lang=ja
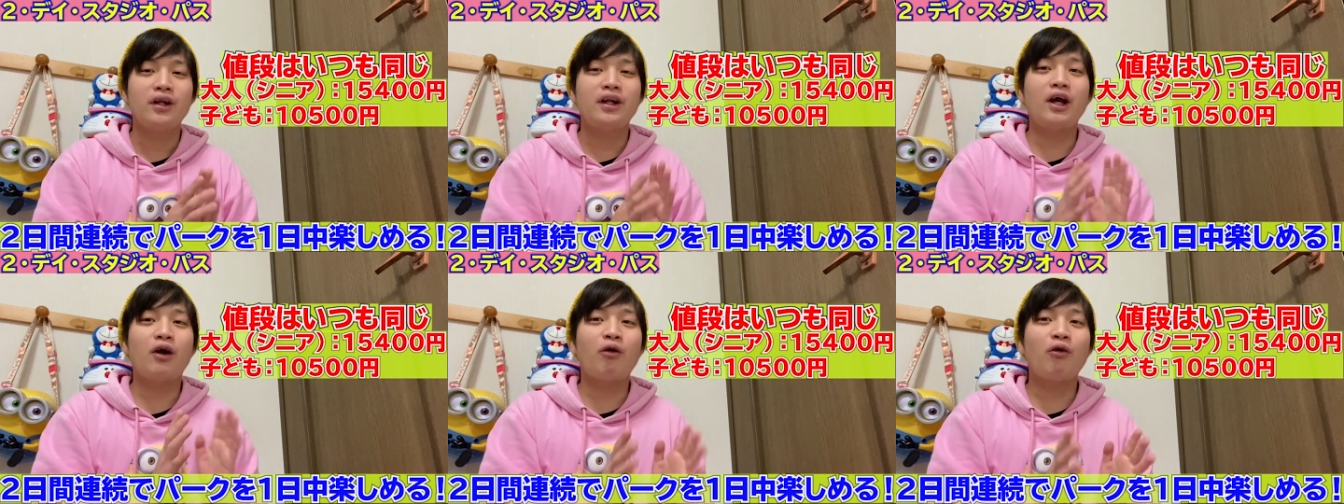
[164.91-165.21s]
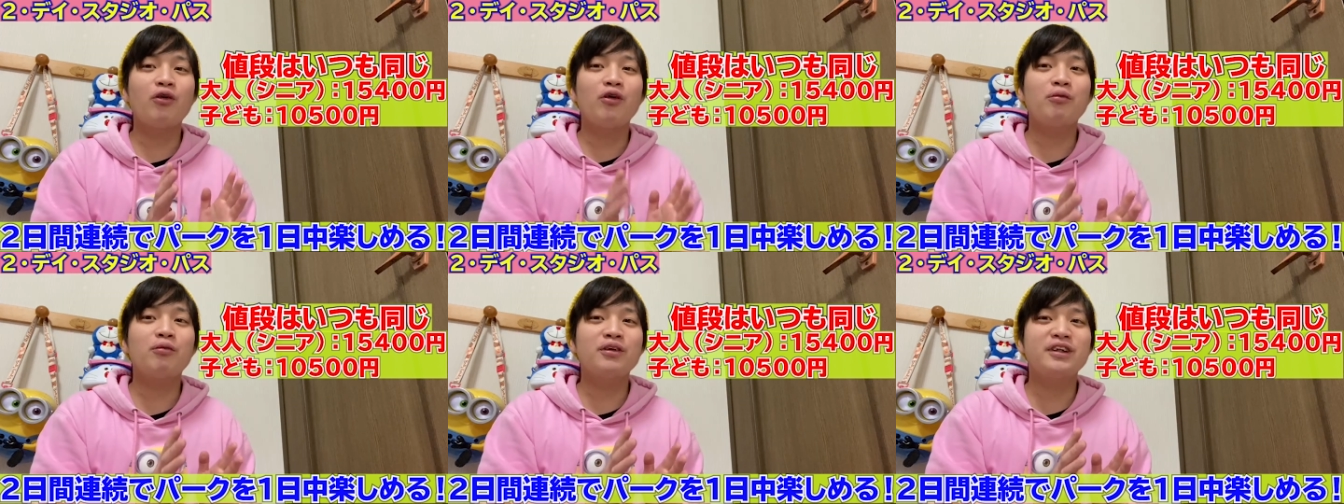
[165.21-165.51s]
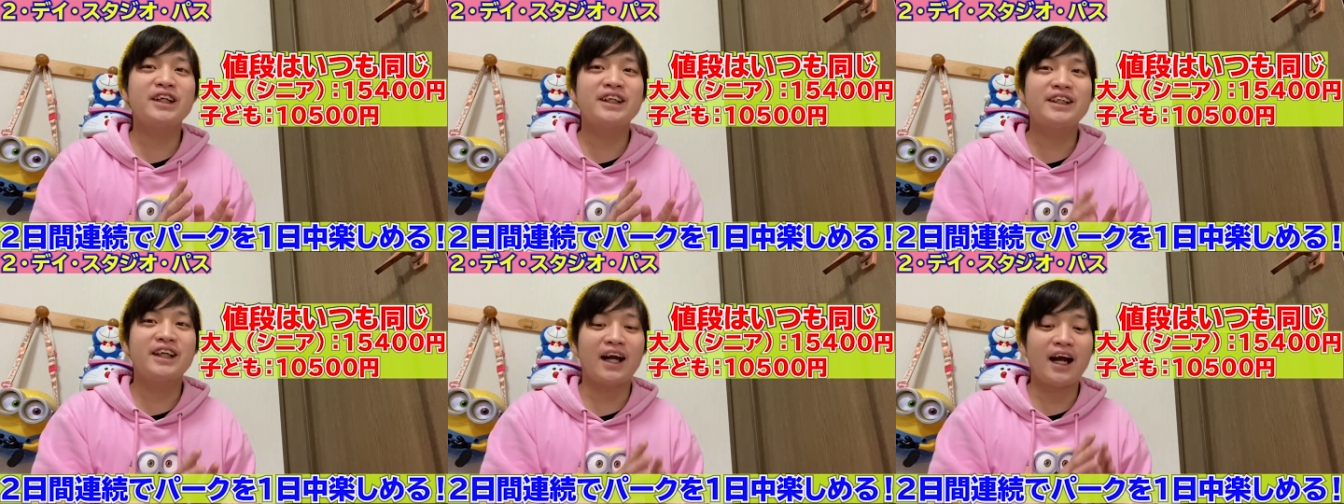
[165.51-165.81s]
で、子供
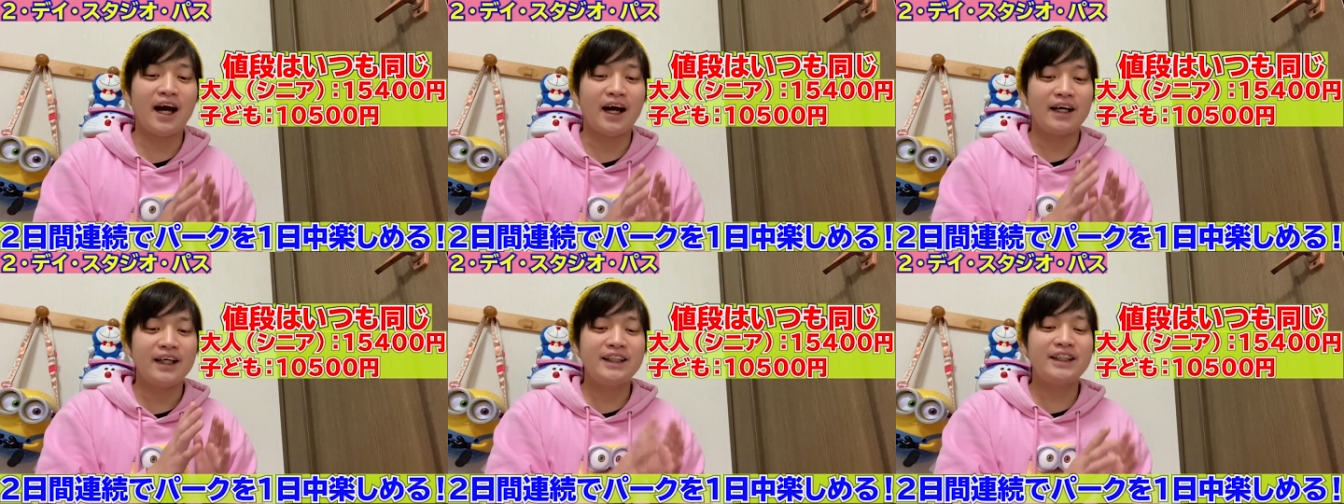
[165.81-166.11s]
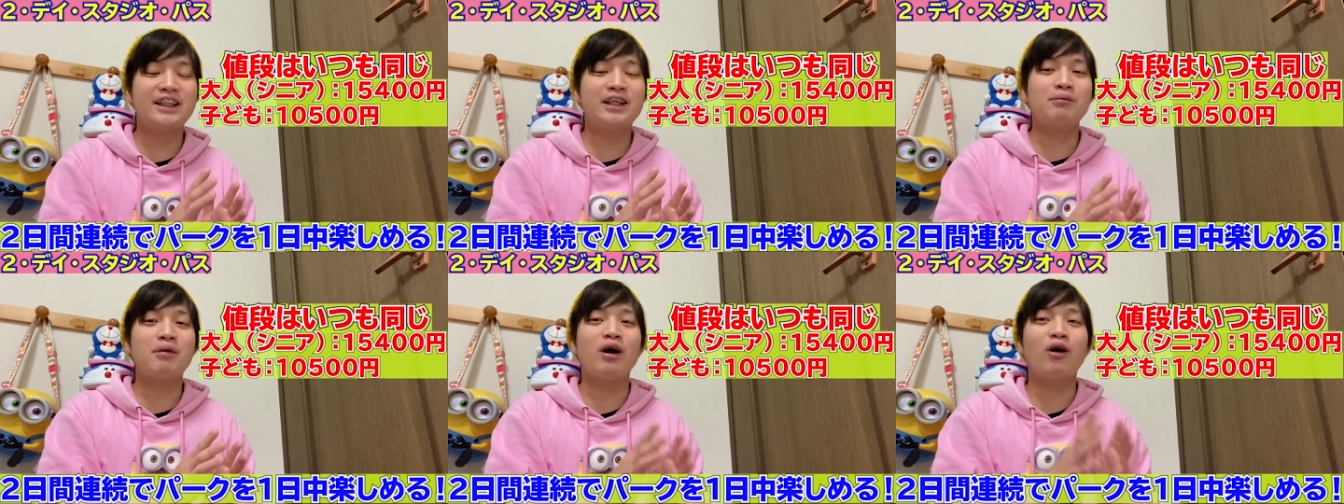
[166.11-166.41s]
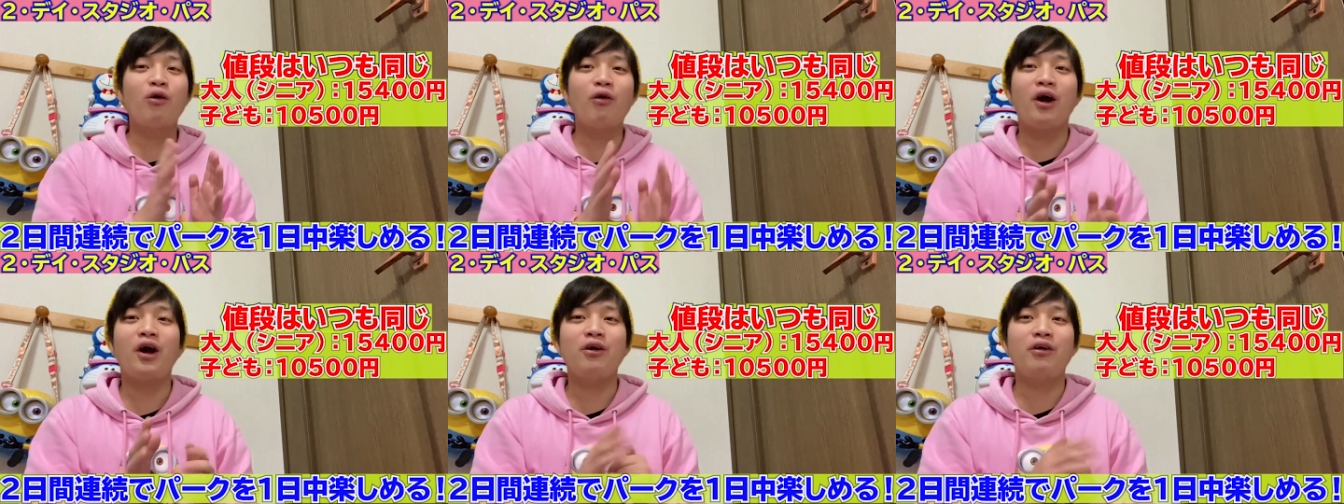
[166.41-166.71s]
でしたら
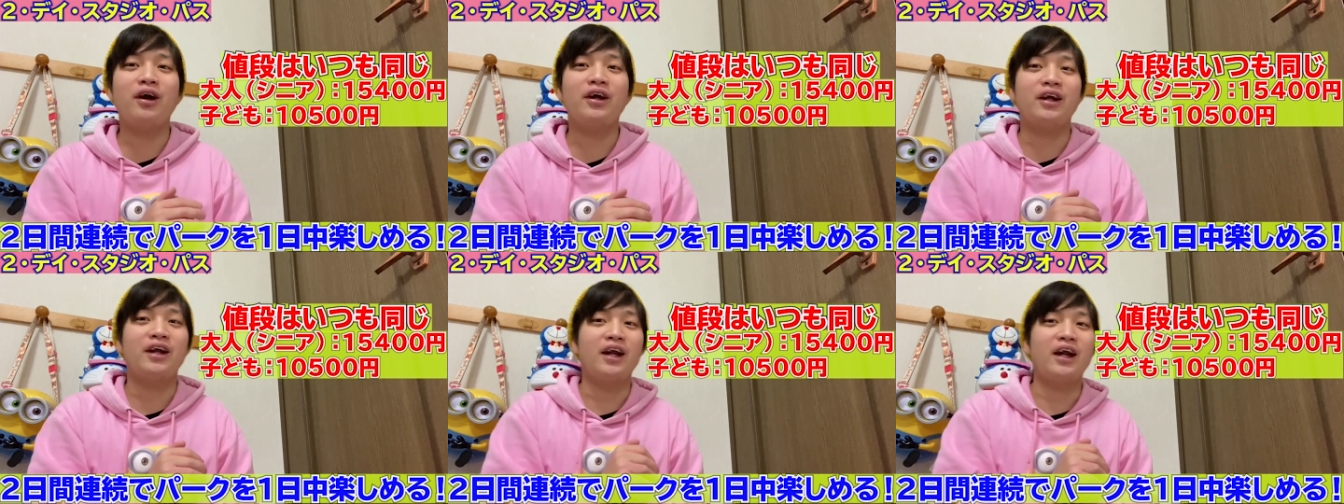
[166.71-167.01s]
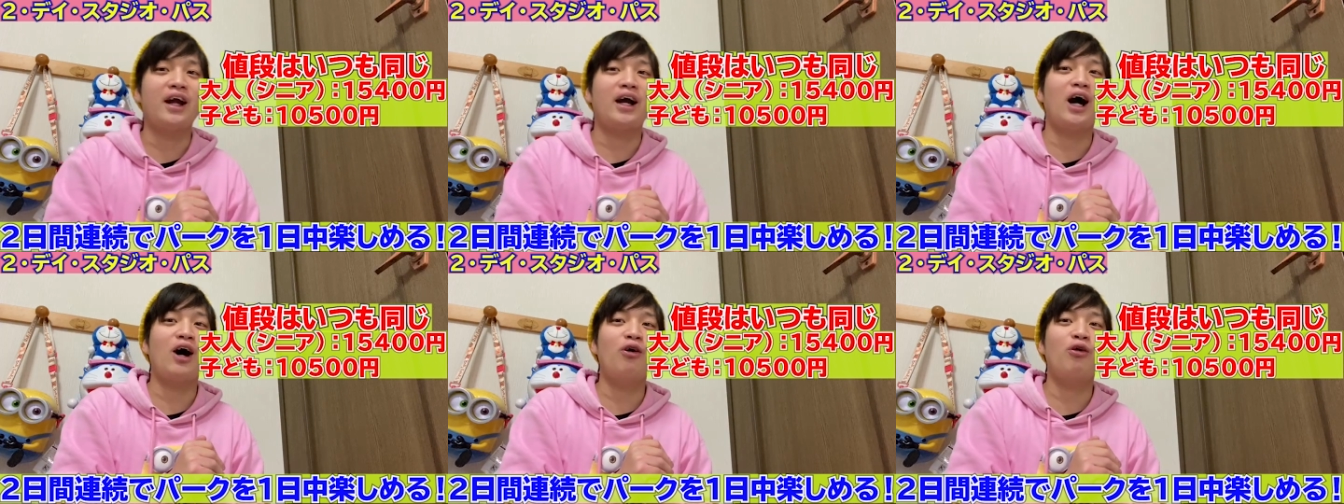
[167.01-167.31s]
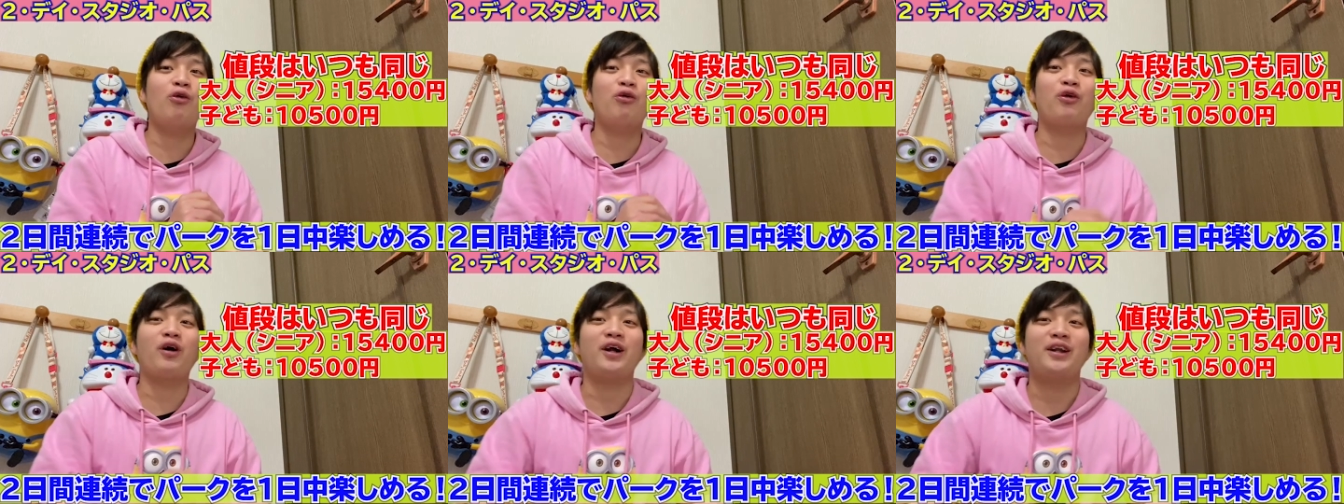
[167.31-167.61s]
15,500円でね、買
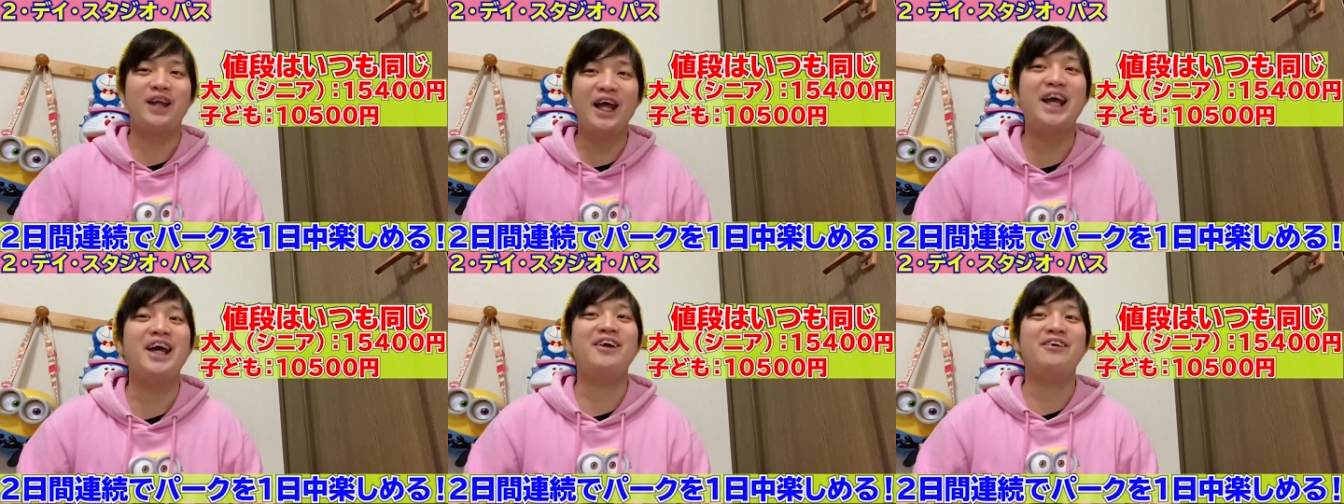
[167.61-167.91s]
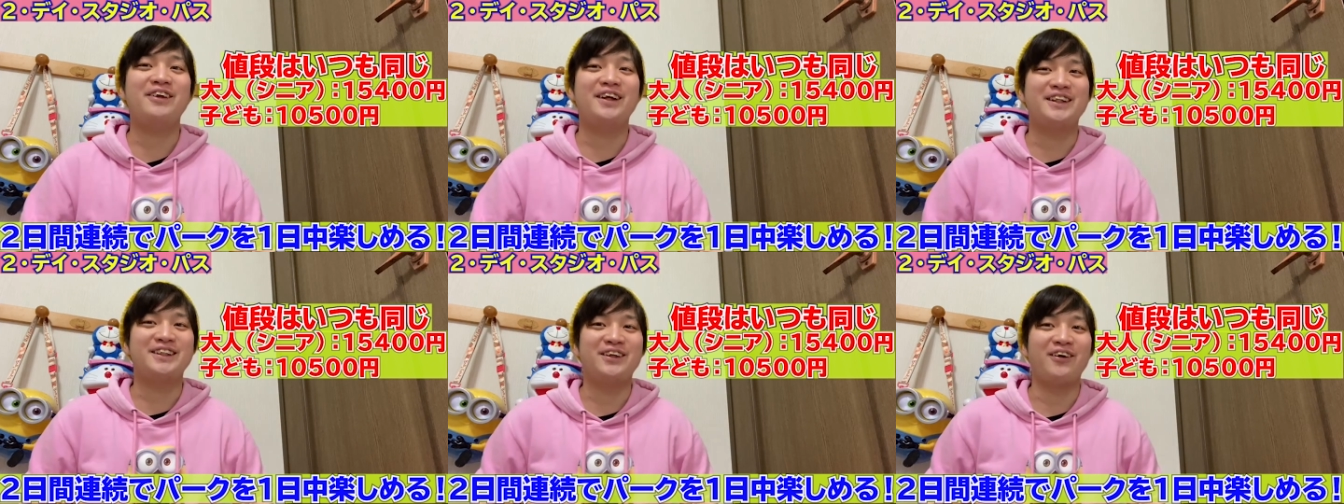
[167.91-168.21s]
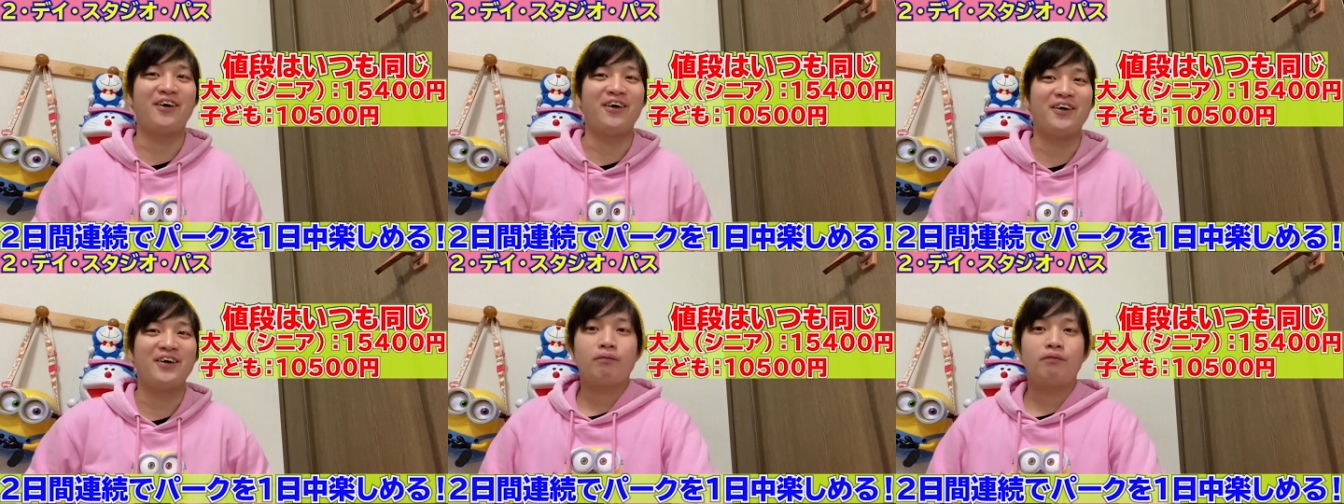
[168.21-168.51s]
うことができるんです
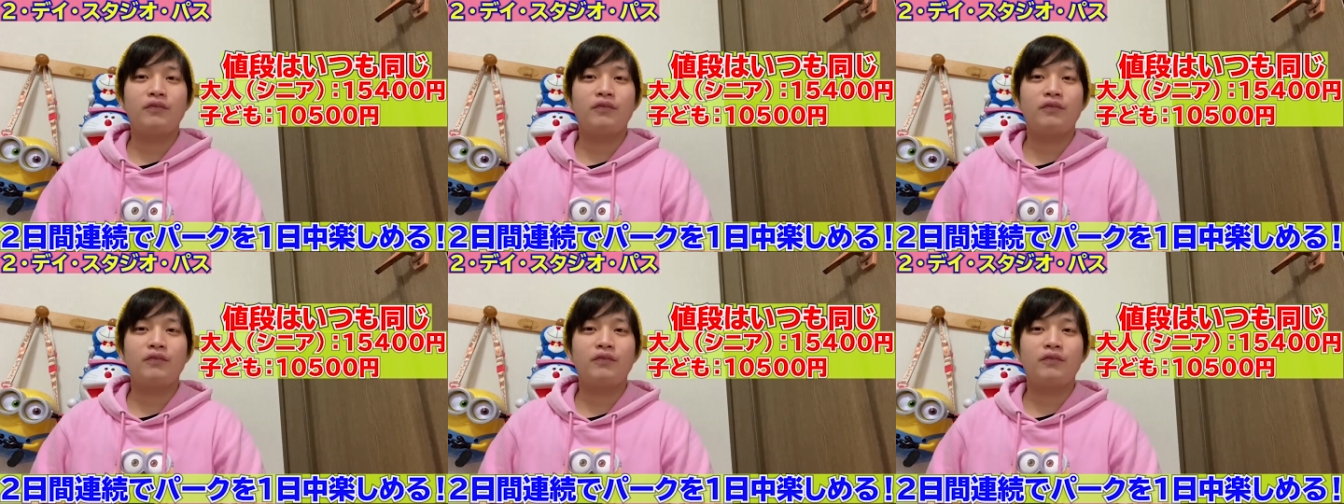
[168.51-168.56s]
よ。